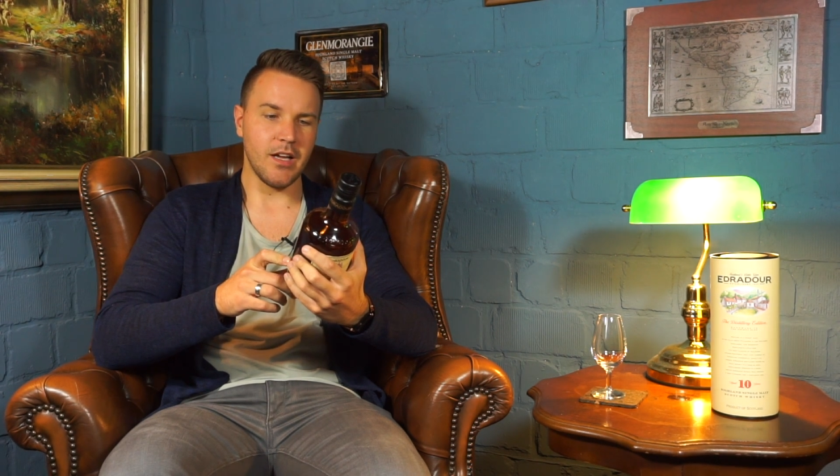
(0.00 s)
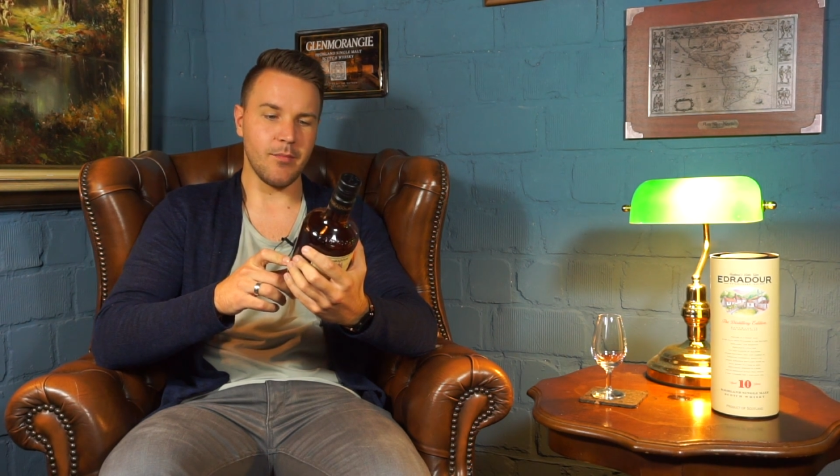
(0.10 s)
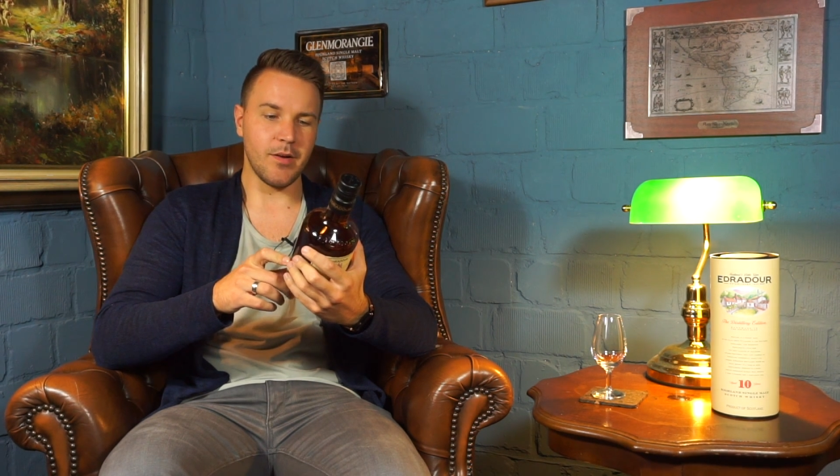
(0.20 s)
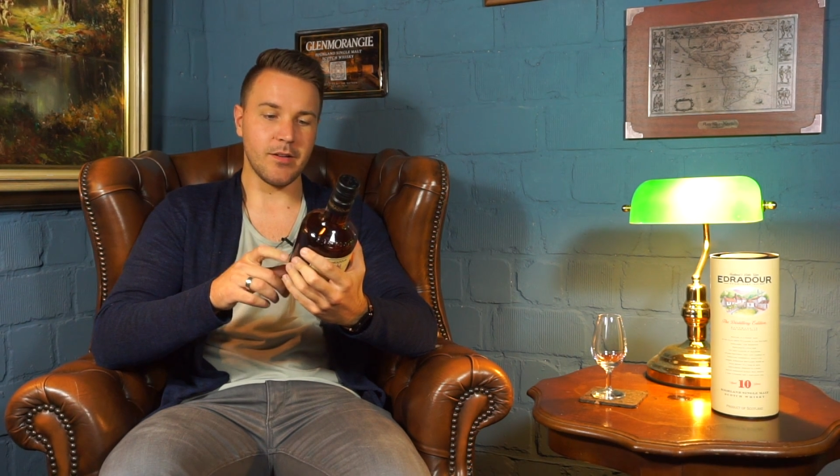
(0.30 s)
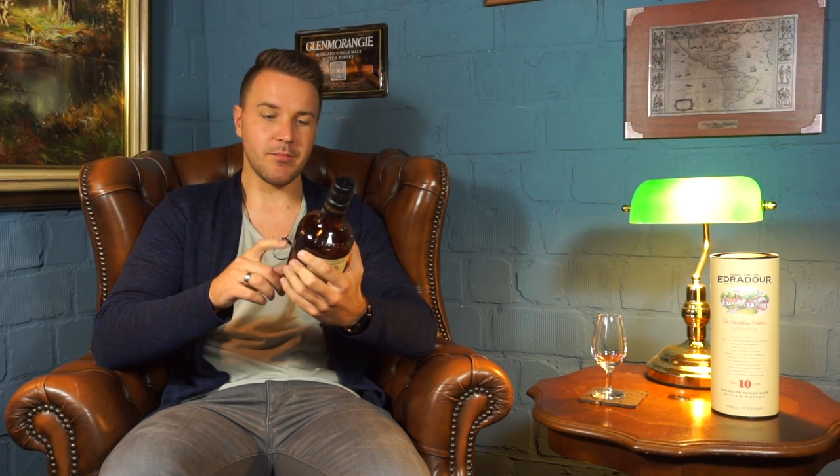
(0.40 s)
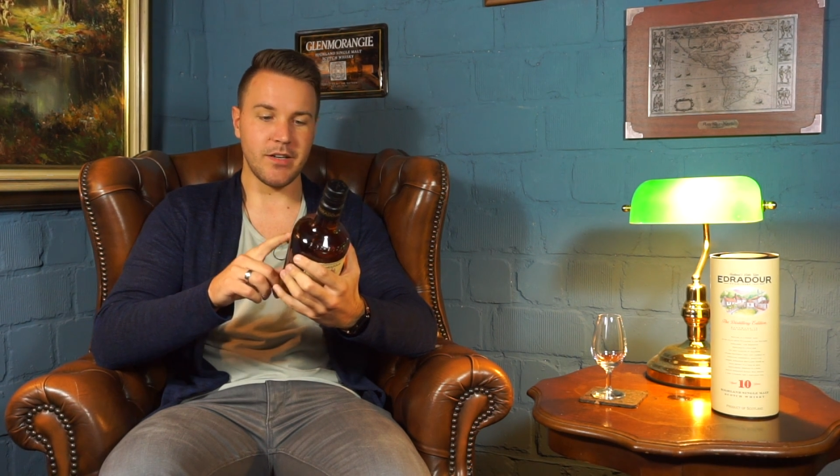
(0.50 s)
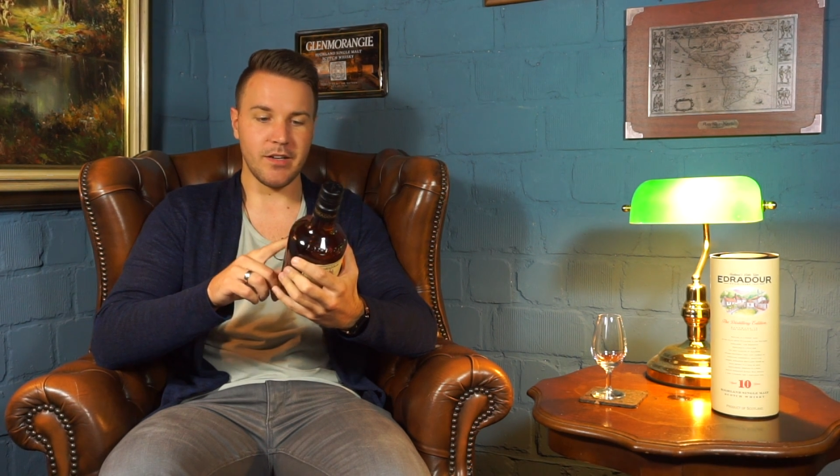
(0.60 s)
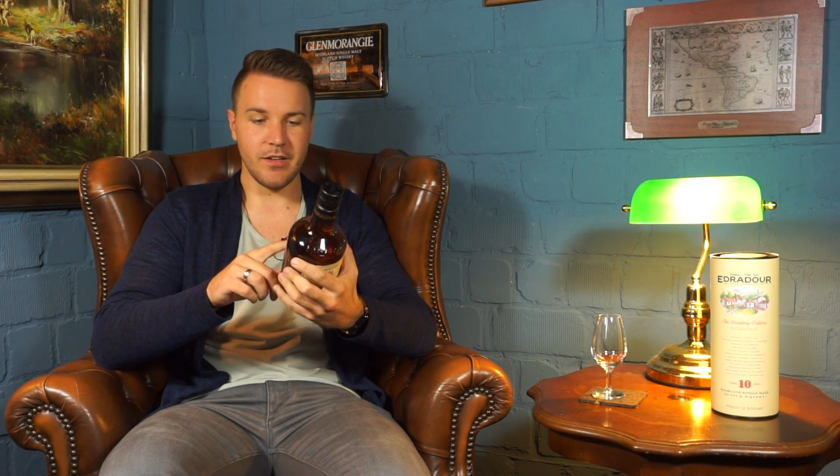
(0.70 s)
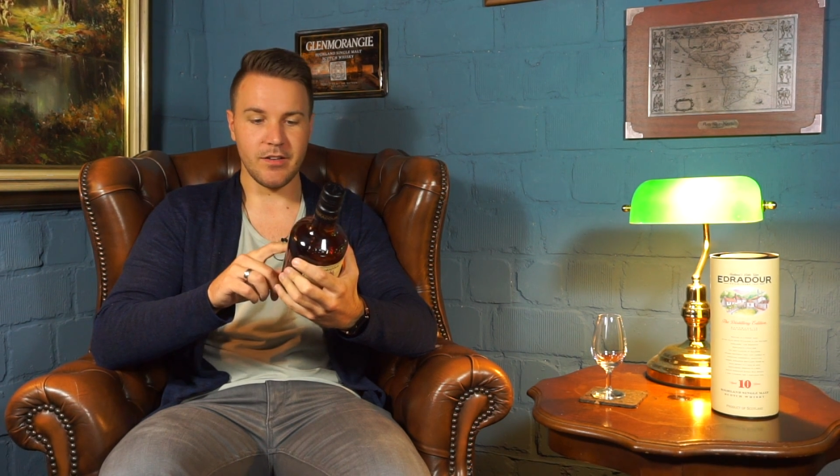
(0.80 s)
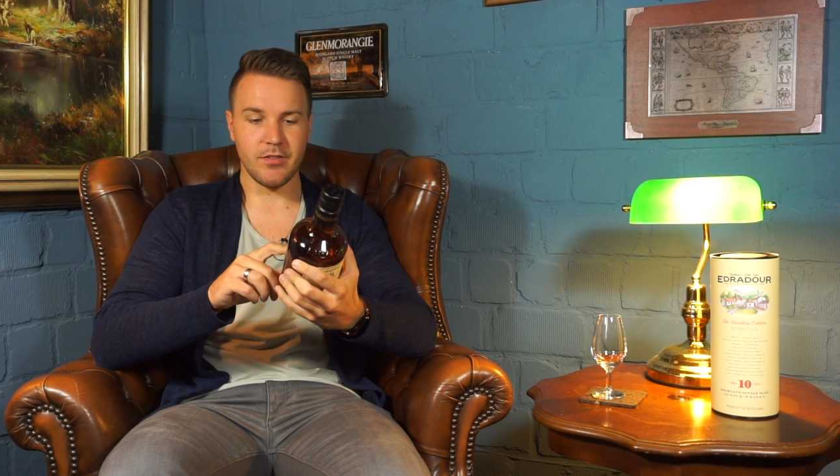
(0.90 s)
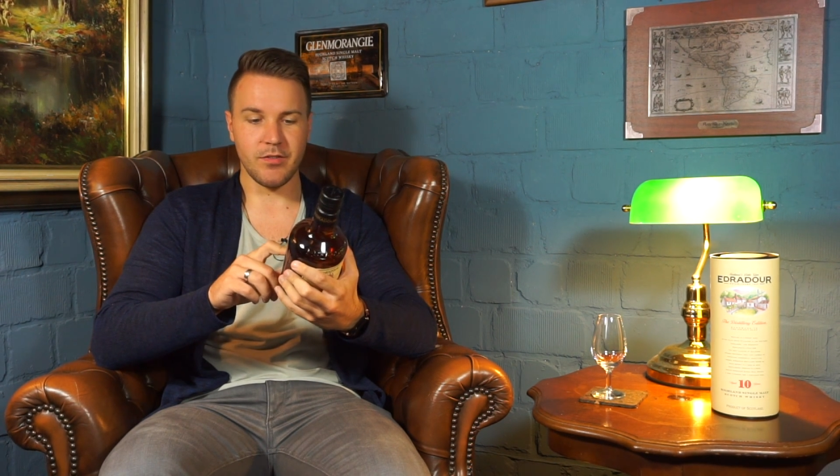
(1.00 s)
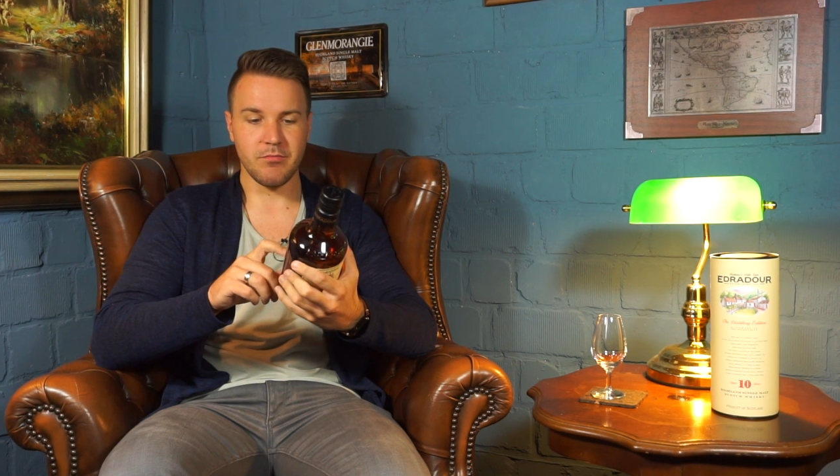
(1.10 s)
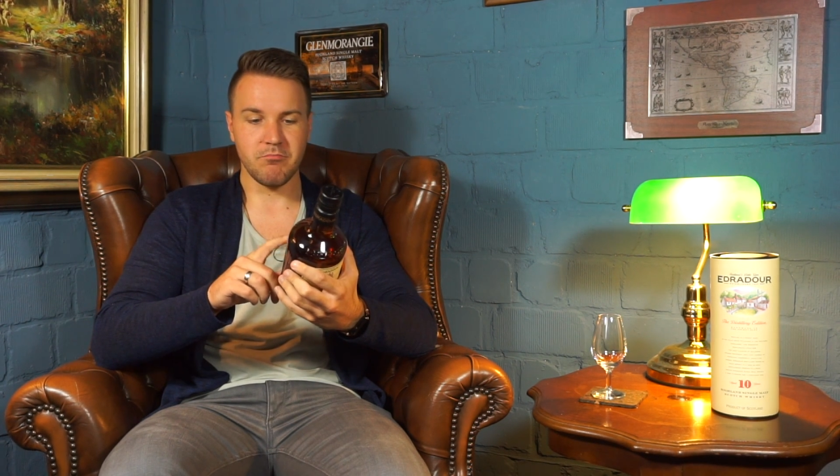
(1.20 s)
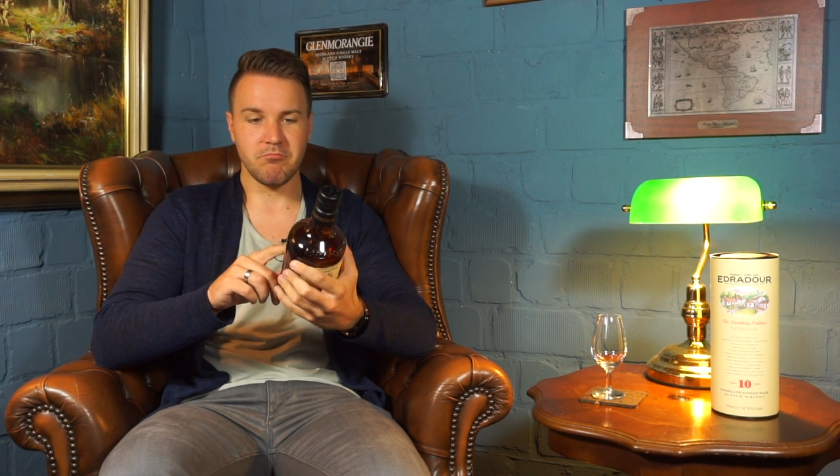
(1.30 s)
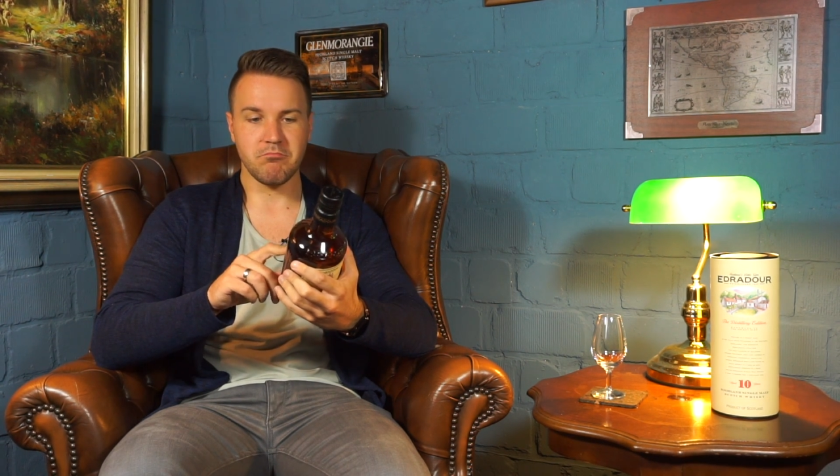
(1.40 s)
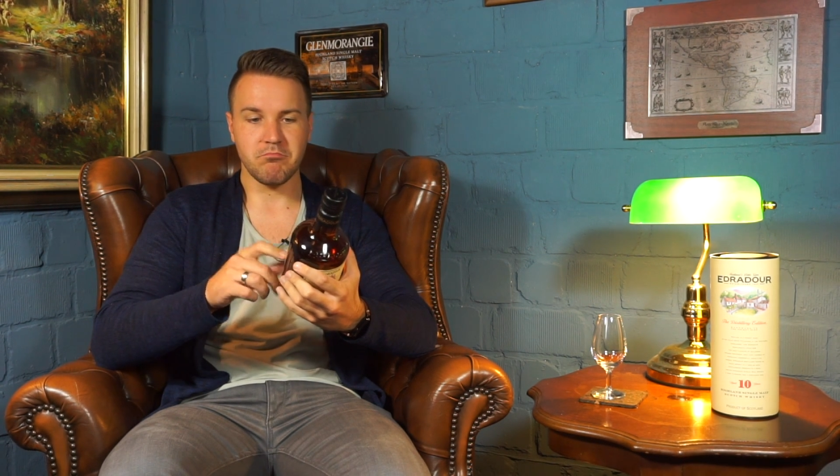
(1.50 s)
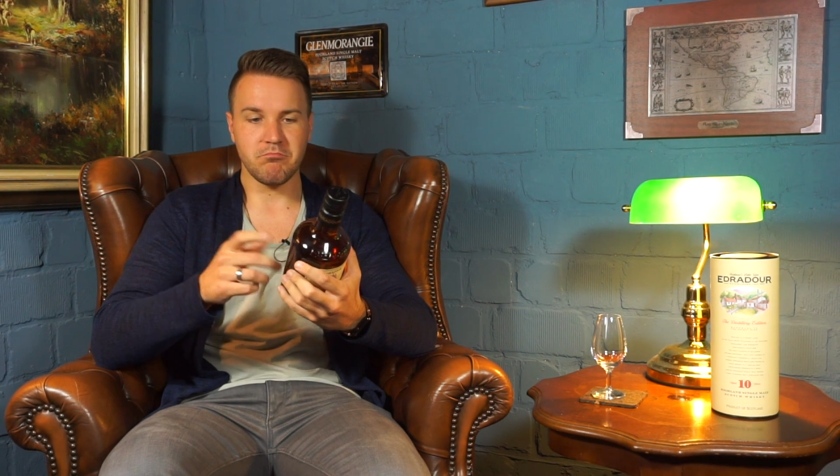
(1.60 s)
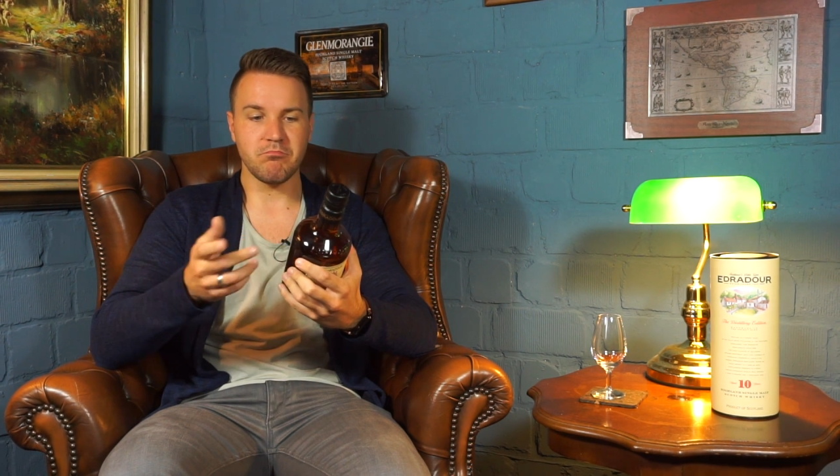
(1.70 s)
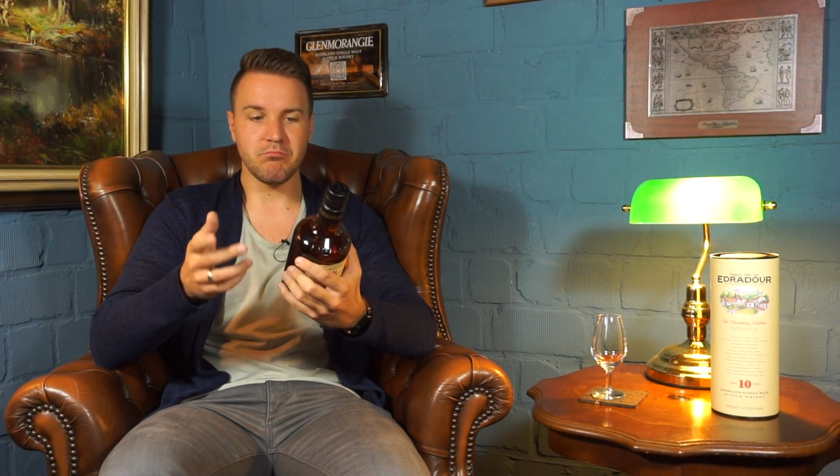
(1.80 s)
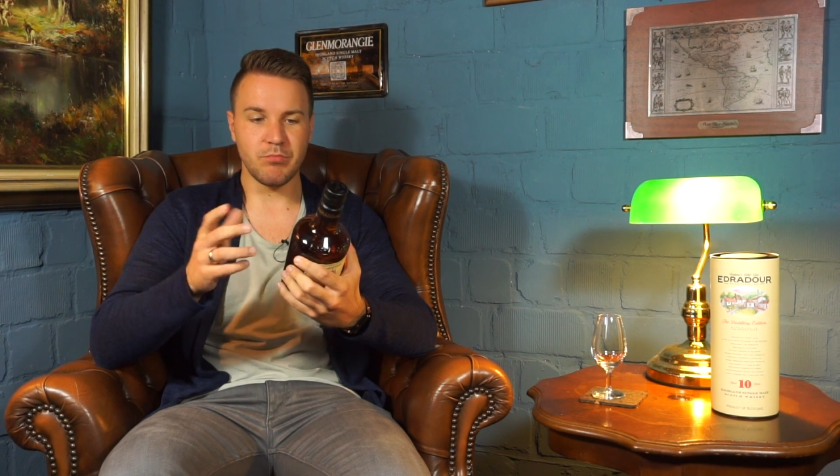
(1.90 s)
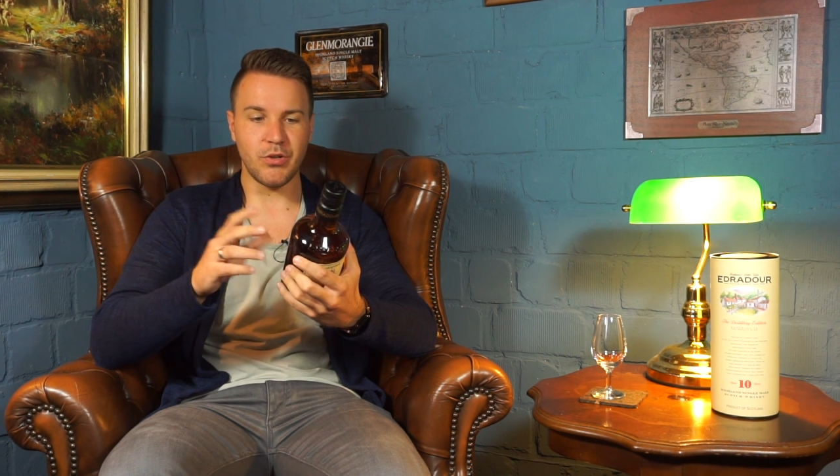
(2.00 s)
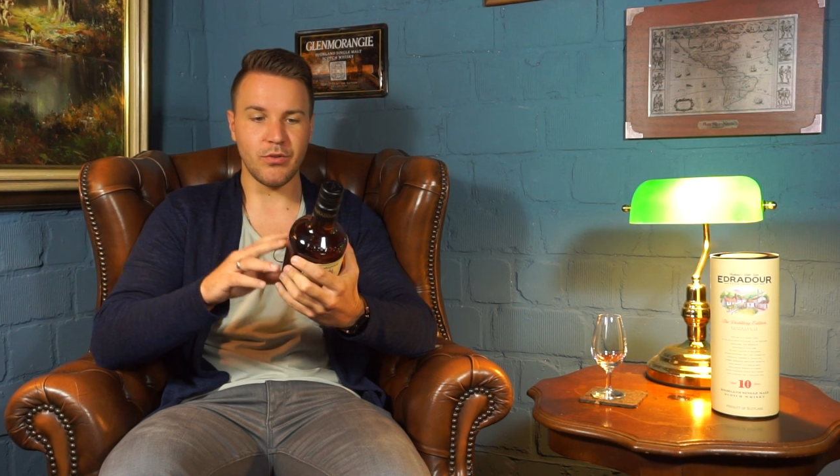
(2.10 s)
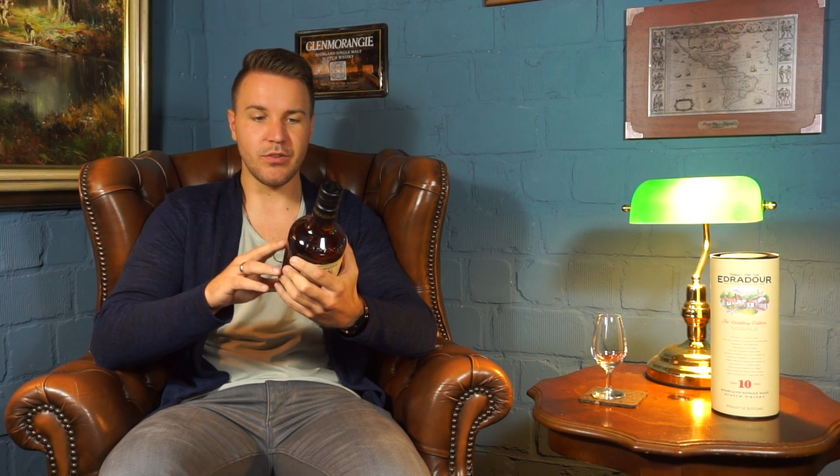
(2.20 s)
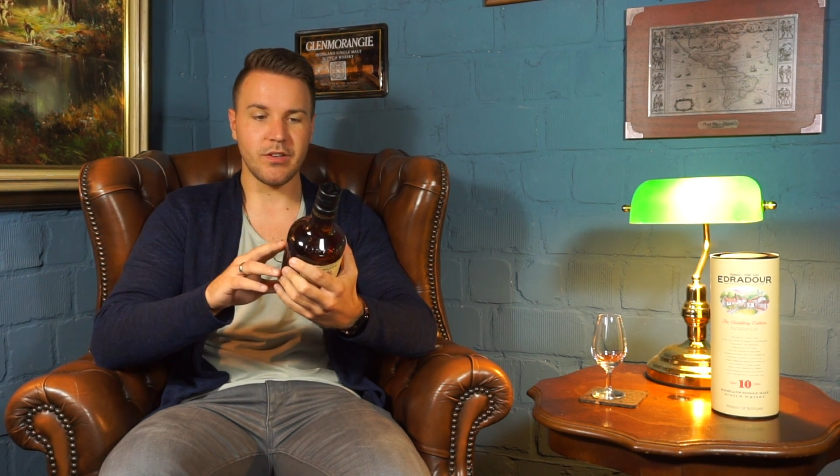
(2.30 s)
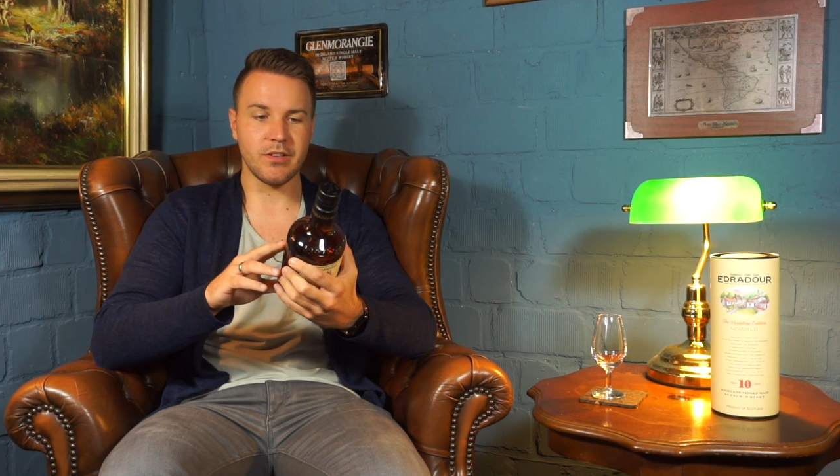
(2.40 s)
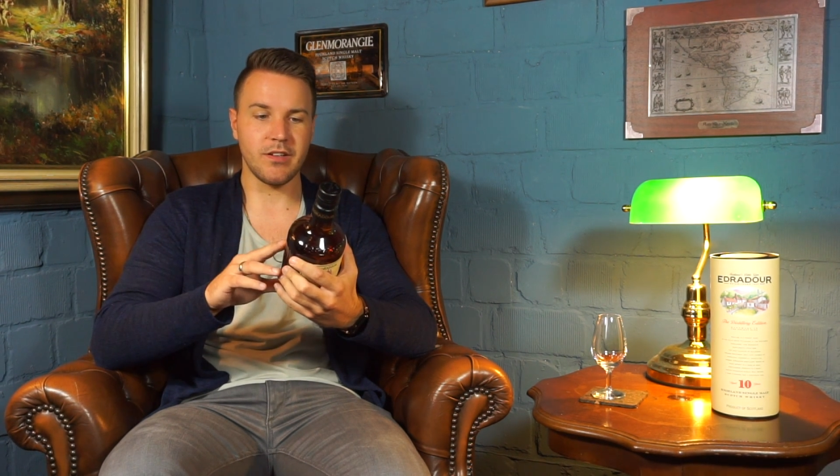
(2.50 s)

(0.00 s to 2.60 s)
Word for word: Aber hat man halt einen besonderen